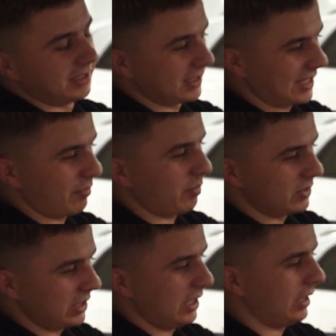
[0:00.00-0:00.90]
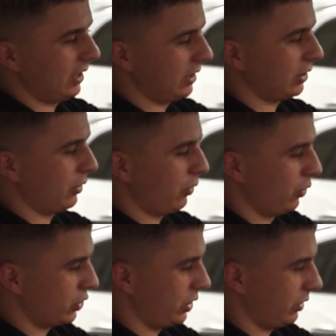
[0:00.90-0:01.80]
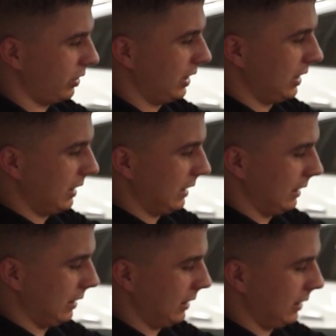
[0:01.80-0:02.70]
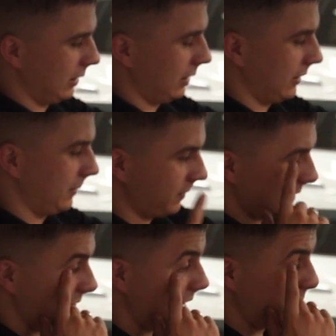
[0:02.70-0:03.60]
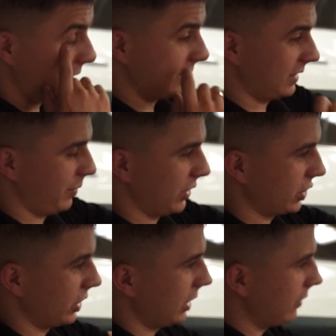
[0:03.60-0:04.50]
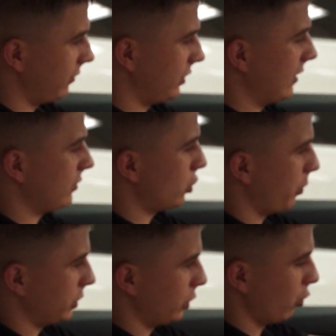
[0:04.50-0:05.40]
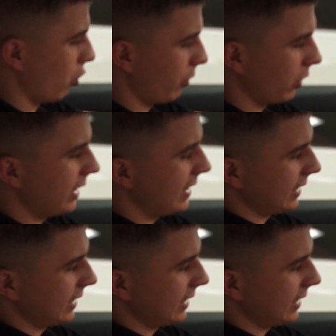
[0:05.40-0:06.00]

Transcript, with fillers: На самом деле это очень э, своеобразная машина, в ней все по-другому.